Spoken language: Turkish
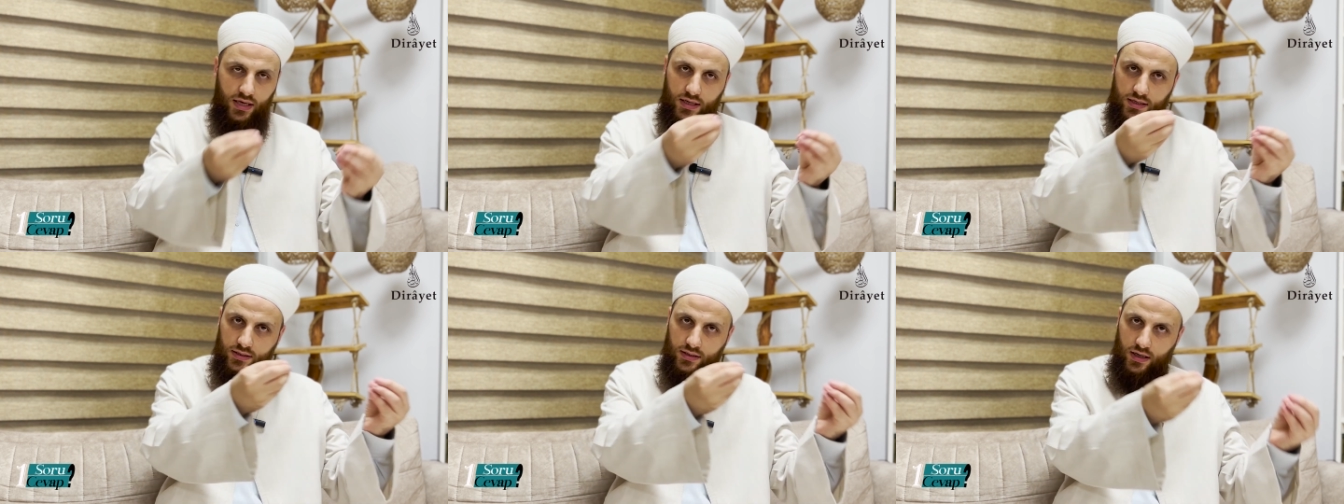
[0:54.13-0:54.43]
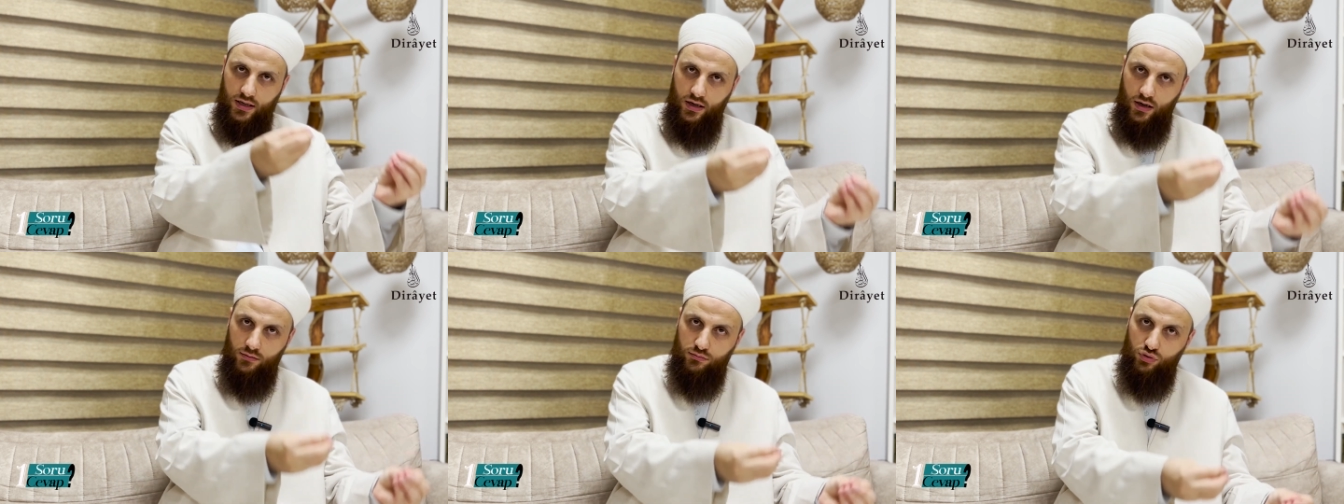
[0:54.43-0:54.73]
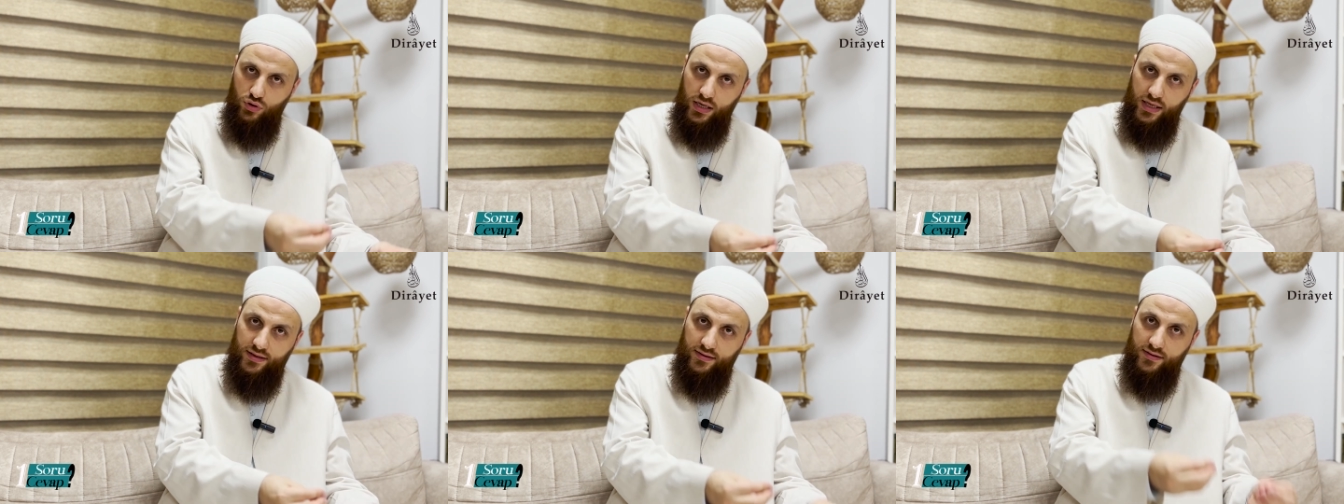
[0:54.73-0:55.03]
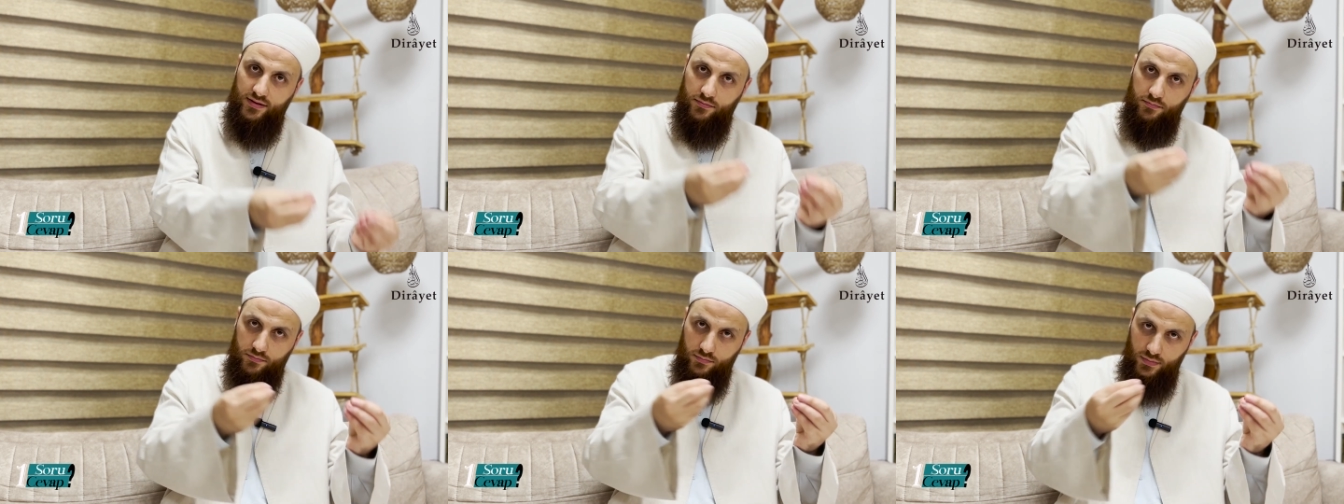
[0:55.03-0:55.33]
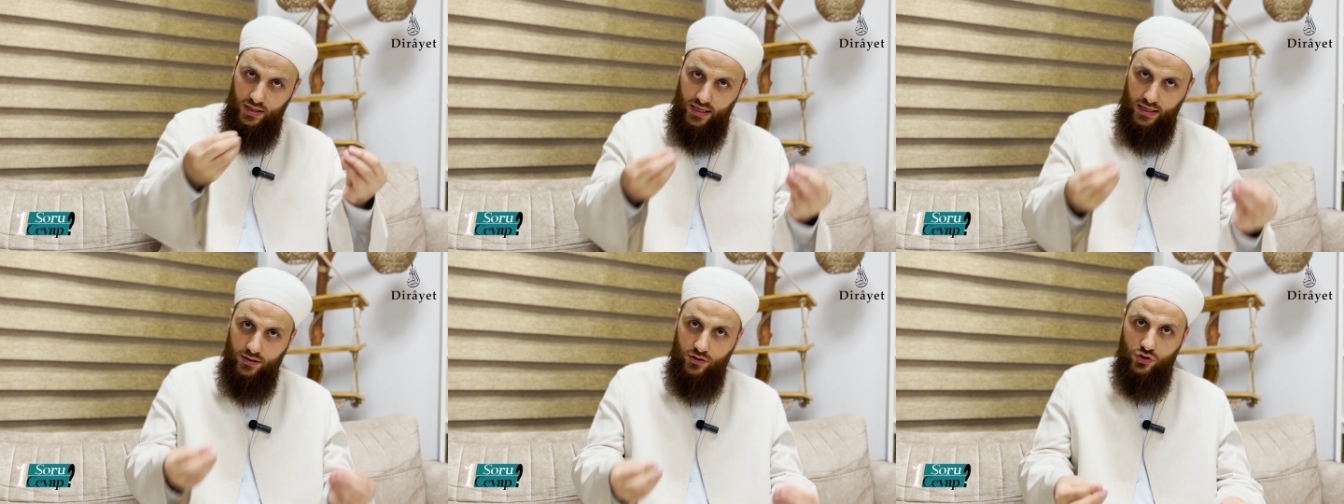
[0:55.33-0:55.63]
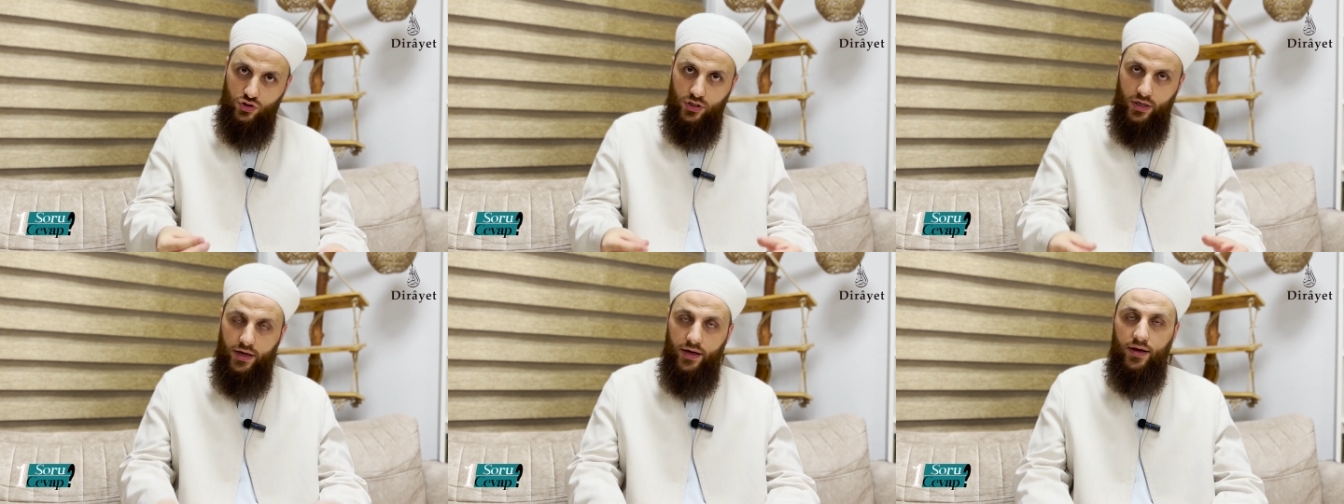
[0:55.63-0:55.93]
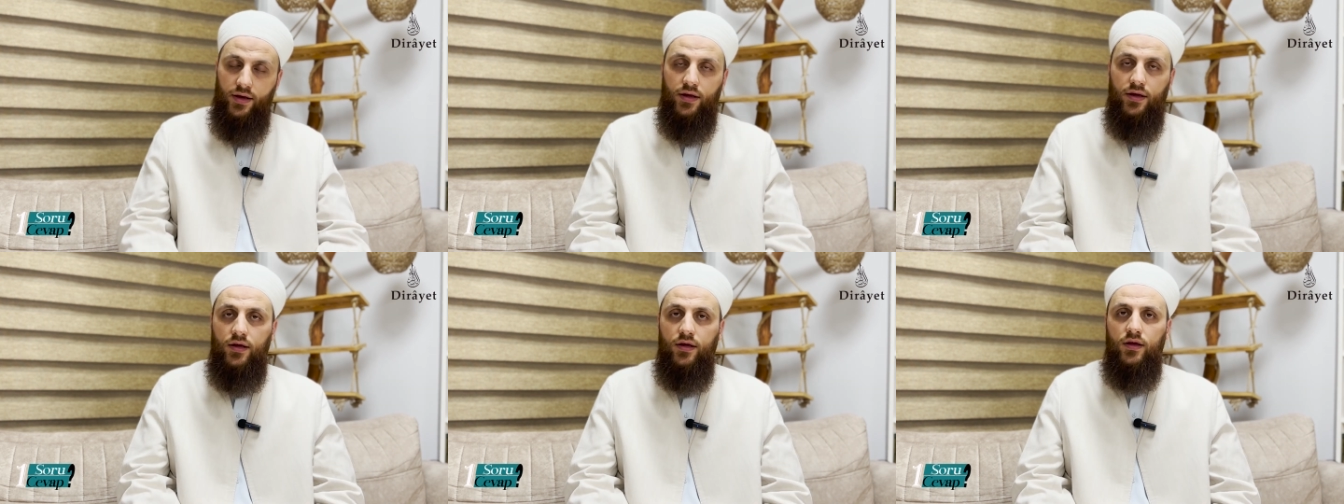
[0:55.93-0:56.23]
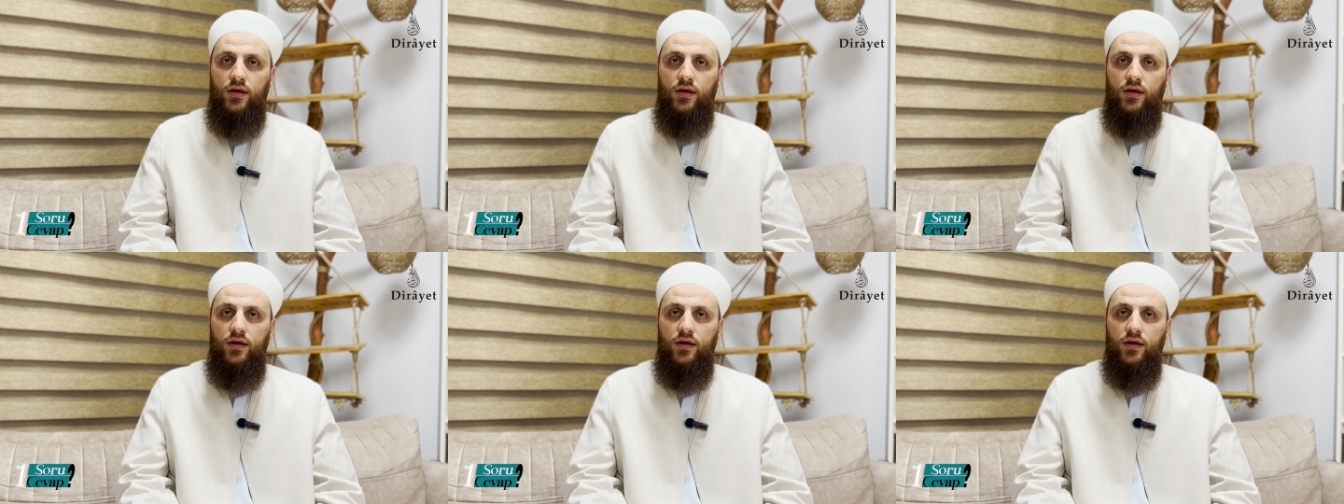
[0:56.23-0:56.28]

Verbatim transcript: diğeri de kabul ettim deyince